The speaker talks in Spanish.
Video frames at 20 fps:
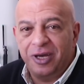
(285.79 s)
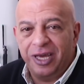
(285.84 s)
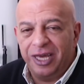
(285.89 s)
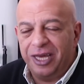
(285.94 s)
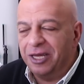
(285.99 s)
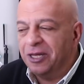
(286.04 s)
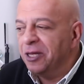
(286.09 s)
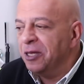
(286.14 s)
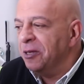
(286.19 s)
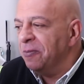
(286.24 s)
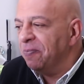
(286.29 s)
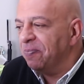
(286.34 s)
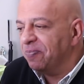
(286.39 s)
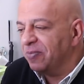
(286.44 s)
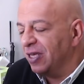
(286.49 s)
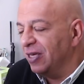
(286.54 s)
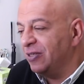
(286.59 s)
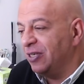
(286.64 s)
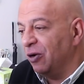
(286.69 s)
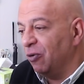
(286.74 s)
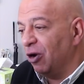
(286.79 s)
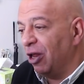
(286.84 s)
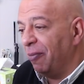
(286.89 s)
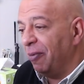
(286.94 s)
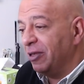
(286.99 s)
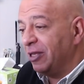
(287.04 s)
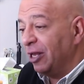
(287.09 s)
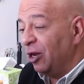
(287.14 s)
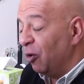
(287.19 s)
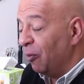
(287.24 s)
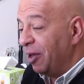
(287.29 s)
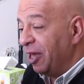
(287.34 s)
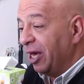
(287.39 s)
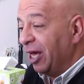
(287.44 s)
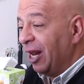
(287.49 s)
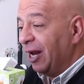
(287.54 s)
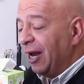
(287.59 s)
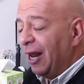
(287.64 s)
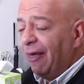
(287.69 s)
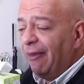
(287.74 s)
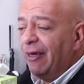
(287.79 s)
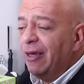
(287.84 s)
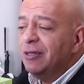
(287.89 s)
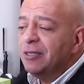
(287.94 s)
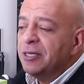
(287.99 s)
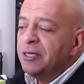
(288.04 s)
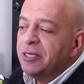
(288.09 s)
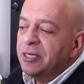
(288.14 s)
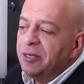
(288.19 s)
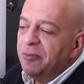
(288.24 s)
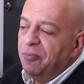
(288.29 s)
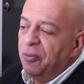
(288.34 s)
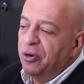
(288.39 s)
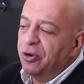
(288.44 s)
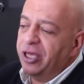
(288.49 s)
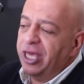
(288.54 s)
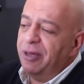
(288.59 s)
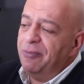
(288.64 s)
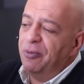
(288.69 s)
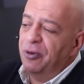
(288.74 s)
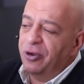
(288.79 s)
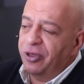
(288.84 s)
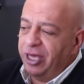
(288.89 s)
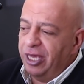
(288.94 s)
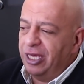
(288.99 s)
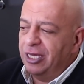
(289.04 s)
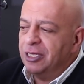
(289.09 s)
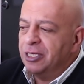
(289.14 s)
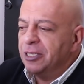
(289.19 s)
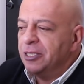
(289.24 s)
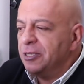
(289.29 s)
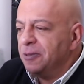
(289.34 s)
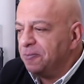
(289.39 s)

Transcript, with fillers: que seguramente no va a llegar a nada ¿Por qué? Porque,